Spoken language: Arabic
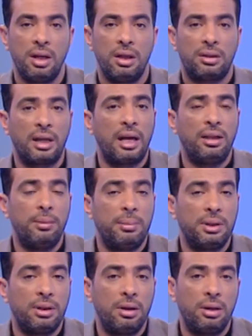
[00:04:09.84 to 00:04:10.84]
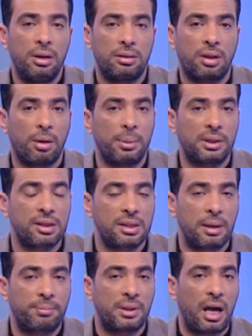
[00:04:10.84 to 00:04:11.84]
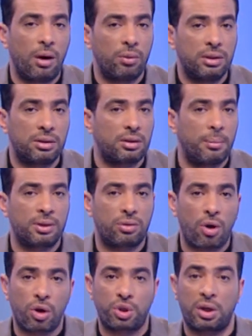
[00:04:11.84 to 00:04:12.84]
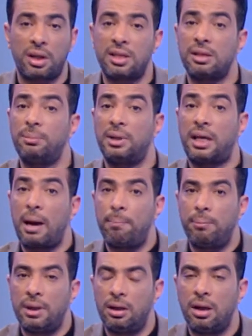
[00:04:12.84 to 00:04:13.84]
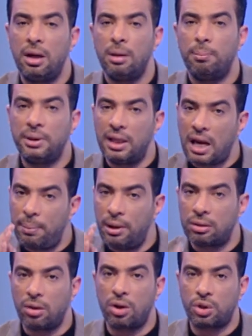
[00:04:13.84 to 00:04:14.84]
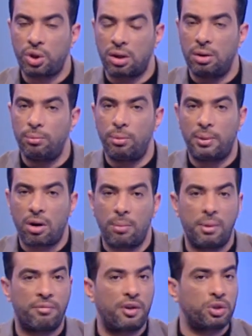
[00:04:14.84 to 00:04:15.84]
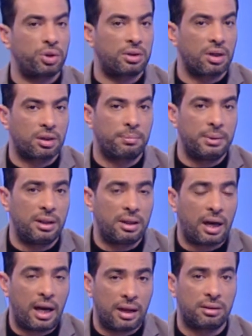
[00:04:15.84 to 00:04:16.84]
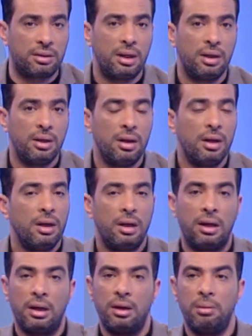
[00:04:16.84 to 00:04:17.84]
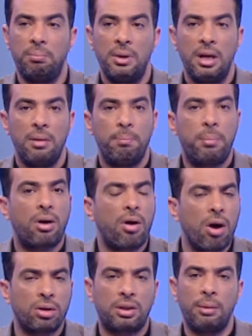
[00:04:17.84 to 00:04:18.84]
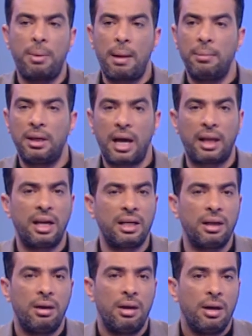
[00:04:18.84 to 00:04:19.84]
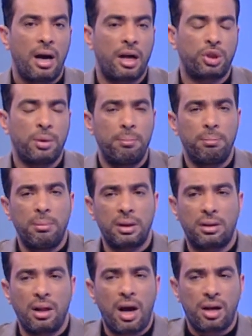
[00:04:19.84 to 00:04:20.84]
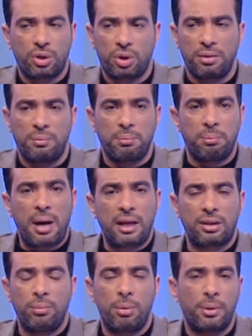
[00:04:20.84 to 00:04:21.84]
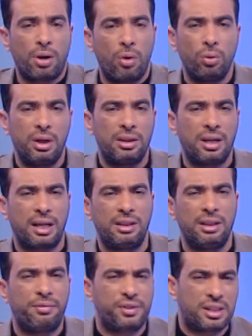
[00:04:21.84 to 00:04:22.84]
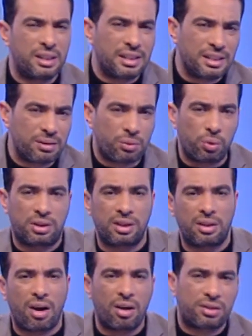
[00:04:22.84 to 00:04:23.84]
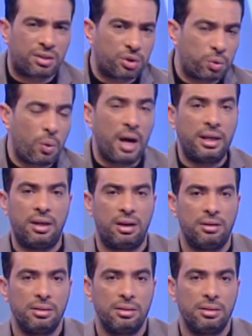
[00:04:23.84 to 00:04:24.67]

تقلل من الضربات الثابته حوالين 18 لازم نكمل بنلعب 11 المباراه ما ينفعش تطرد مننا حد بقاتل بعمل اللي عليا عشان ما اطلعش بعد المباراه اقول انا كان نفسي كنت ضغطت شويه